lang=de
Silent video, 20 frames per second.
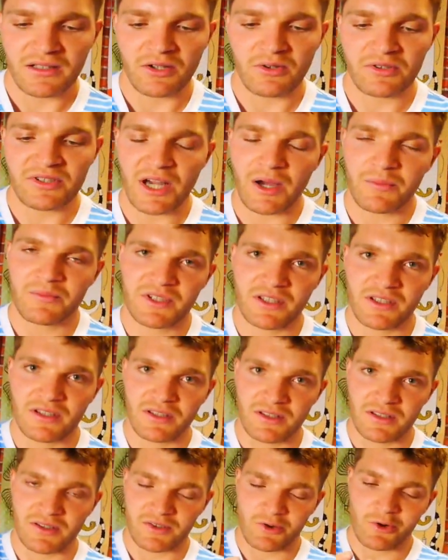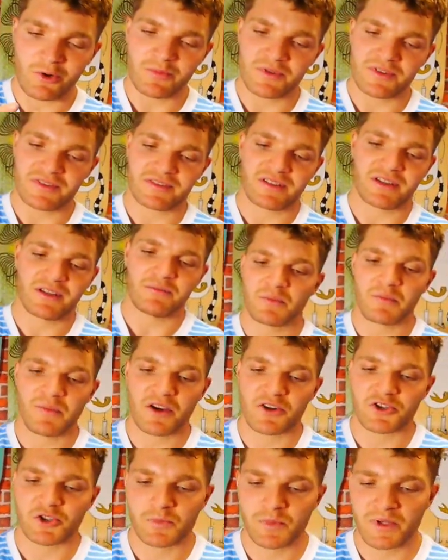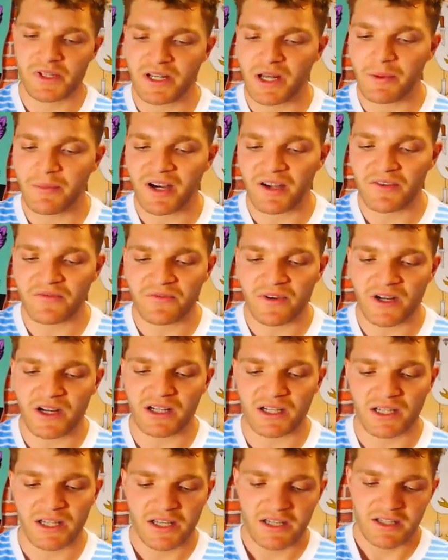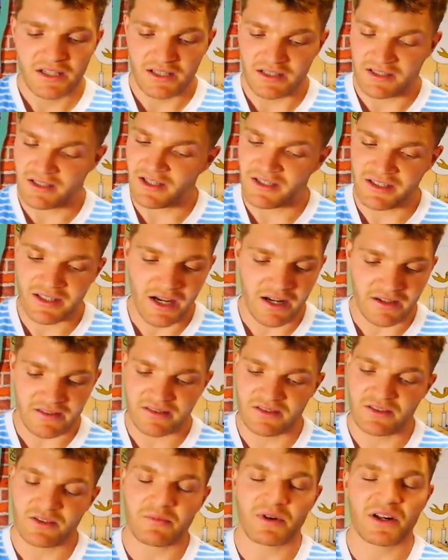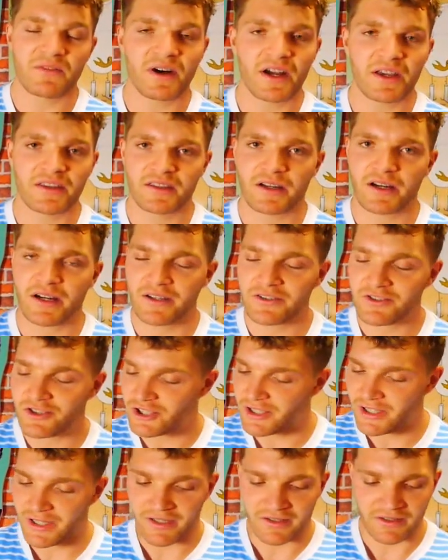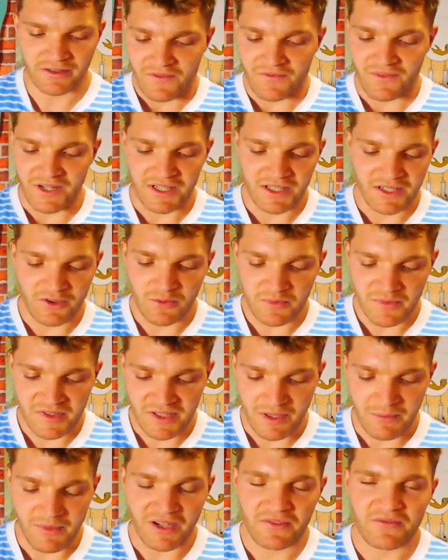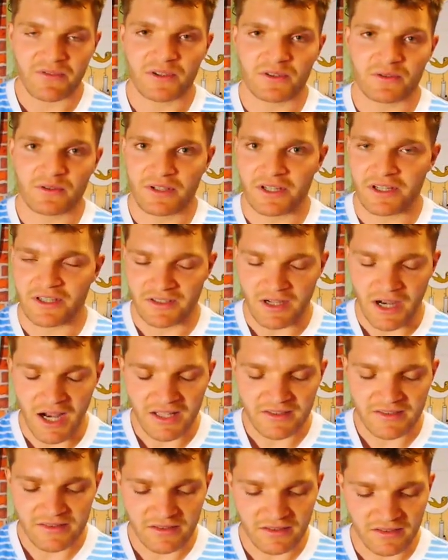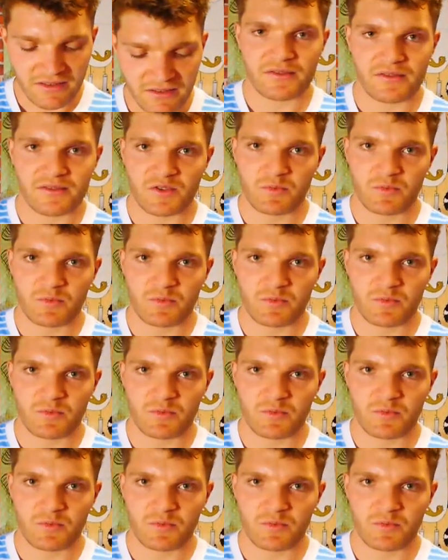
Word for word: Dadurch haben die Gummis dann mehr Spiel am Anfang. Ich kann die Achse nochmal weicher einstellen, weil die Gummis am Anfang noch recht hart sind.